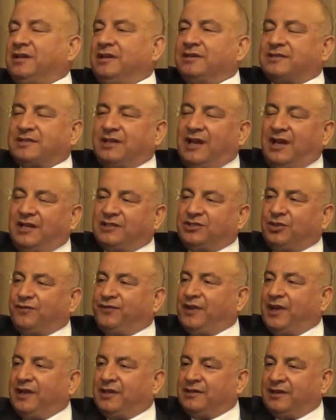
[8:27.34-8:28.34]
السلاح الجوي
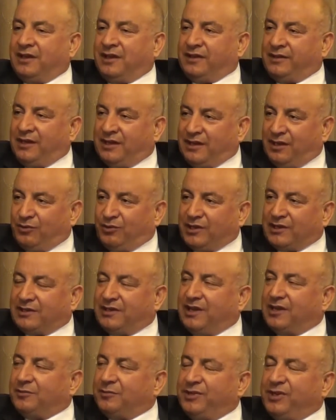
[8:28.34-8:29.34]
في ذاك الوقت
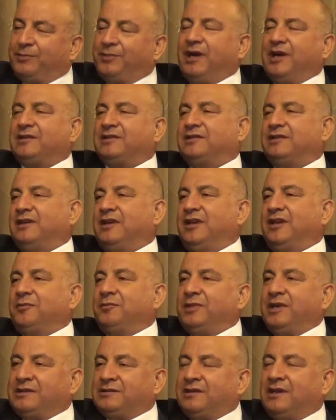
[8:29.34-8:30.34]
كان بيبعت
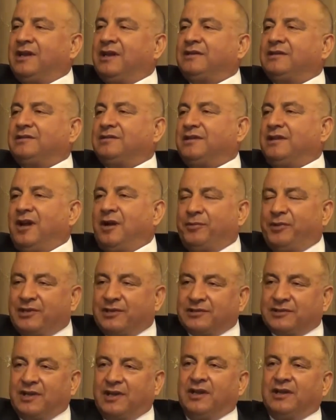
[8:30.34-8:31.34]
بعثات
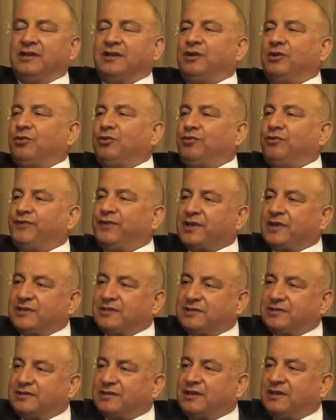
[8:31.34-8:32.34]
لبريطانيا
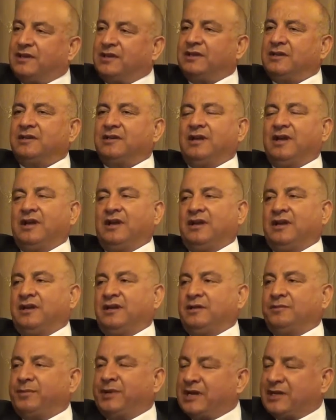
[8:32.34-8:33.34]
وفرنسا
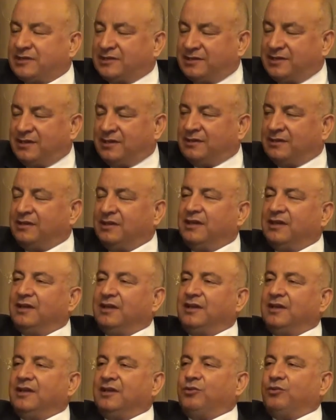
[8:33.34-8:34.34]
لباكستان
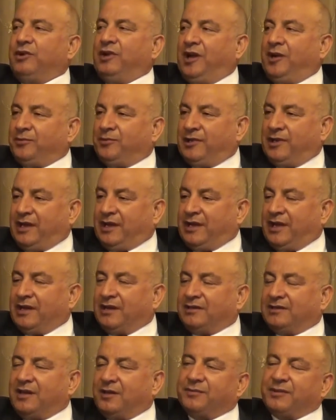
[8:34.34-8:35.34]
والحمد لله
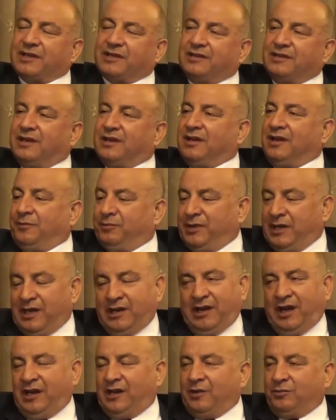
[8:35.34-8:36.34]
كان تم اختياري
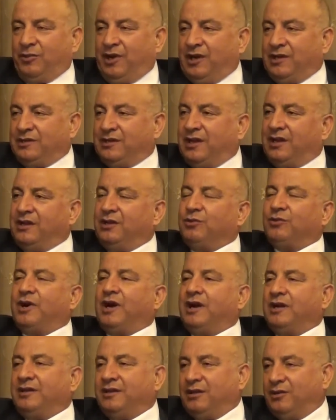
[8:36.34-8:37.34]
بناء على معدلي
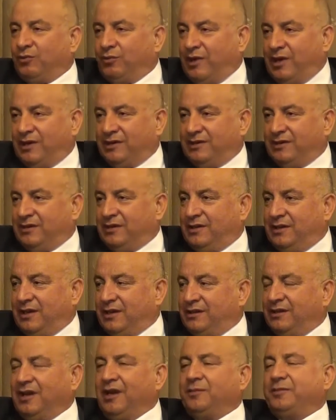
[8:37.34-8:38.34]
وايضا والدي
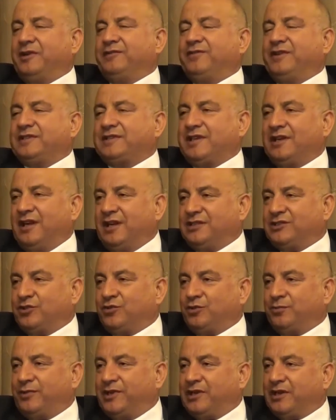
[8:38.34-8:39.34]
الذي يعمل في سلاح
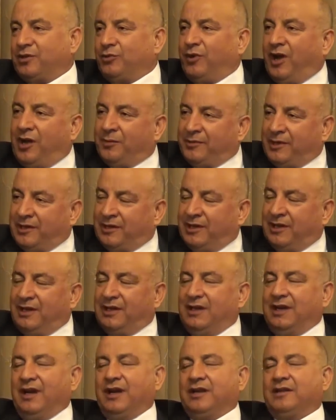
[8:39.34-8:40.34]
الجو الملكي وعمل
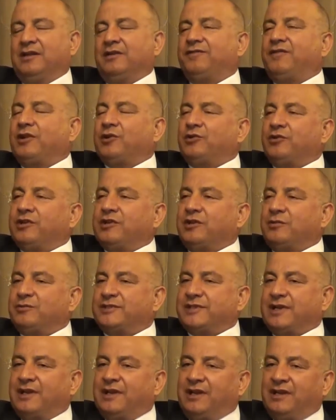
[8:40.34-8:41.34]
ايضا في القوات
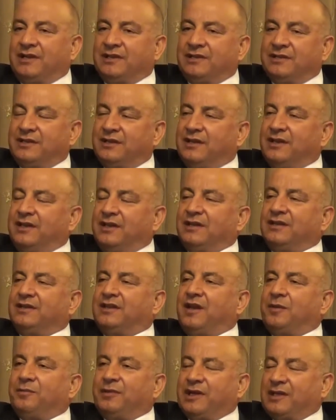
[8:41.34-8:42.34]
المسلحه
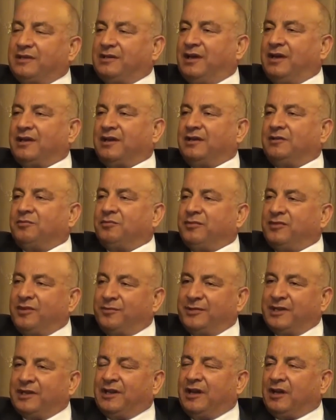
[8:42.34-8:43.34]
تم اختياري
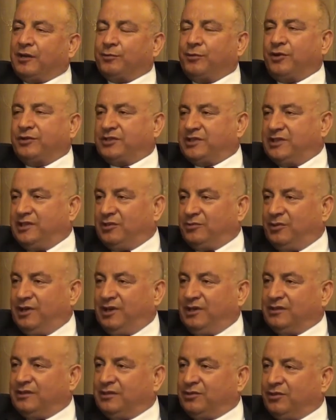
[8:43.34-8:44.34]
ضمن 24
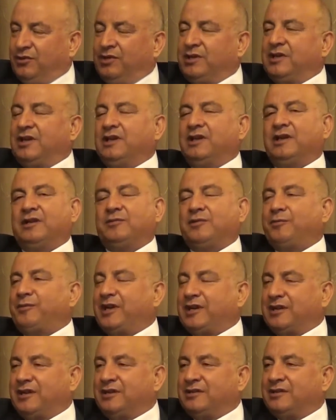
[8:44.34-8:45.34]
واحد رحنا الى
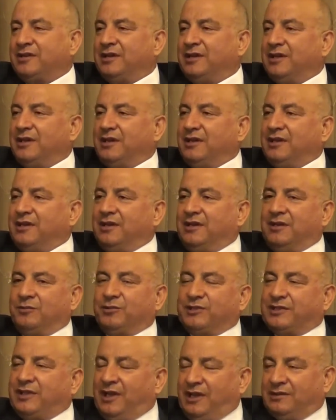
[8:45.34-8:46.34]
المملكه
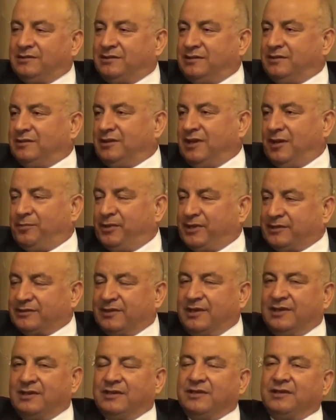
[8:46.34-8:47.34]
المتحده
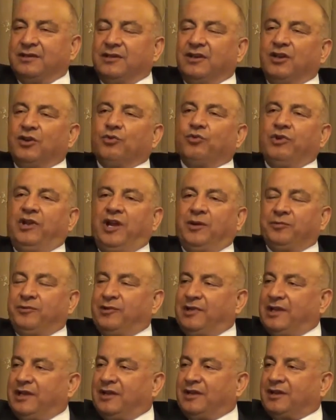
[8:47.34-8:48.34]
لبريطانيا والحمد
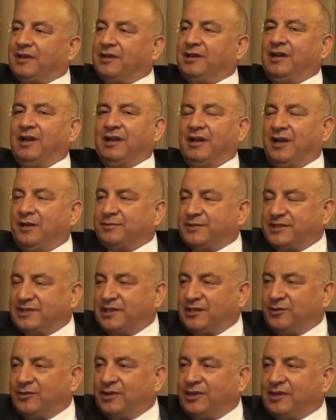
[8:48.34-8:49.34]
لله خلال خمس
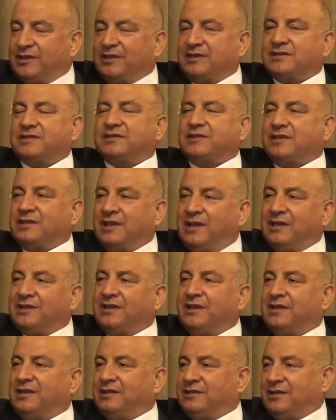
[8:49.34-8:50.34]
سنوات
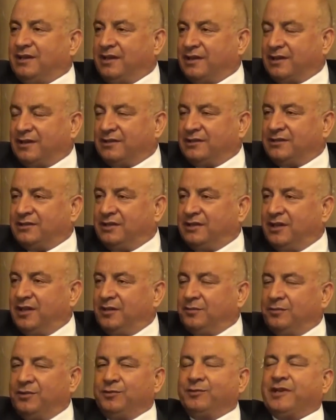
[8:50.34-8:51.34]
استطعت ان اتخرج
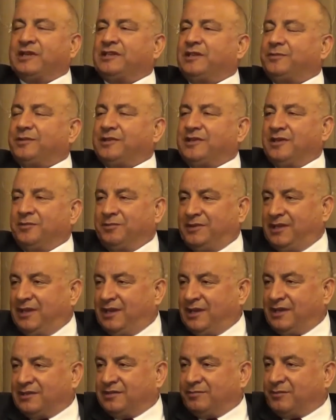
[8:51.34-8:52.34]
بمرتبه
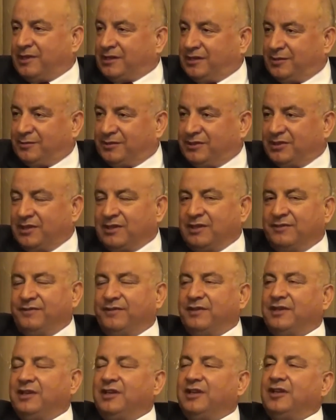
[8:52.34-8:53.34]
امتياز مرتبه
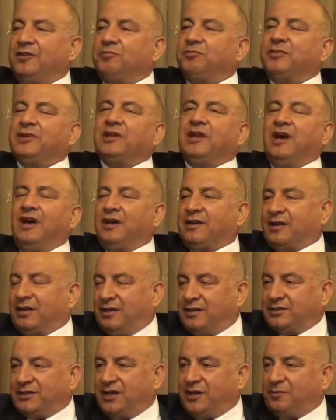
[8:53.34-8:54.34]
شرف من اعرق
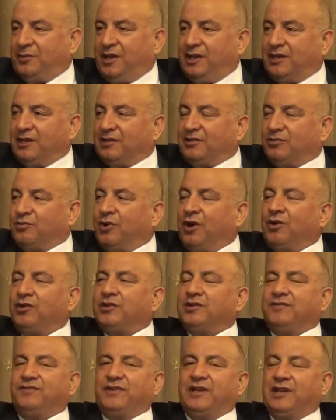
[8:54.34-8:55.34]
الجامعات
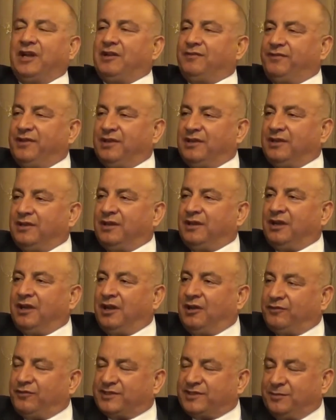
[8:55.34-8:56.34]
وعدت في
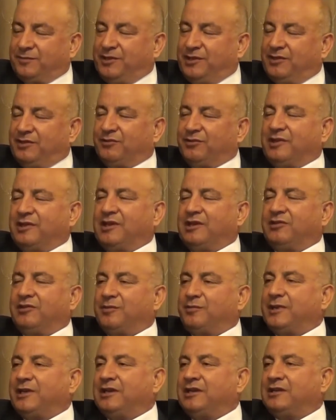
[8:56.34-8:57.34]

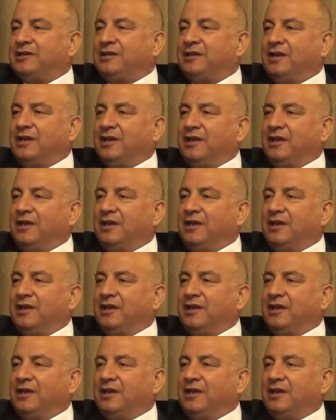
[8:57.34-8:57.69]
1983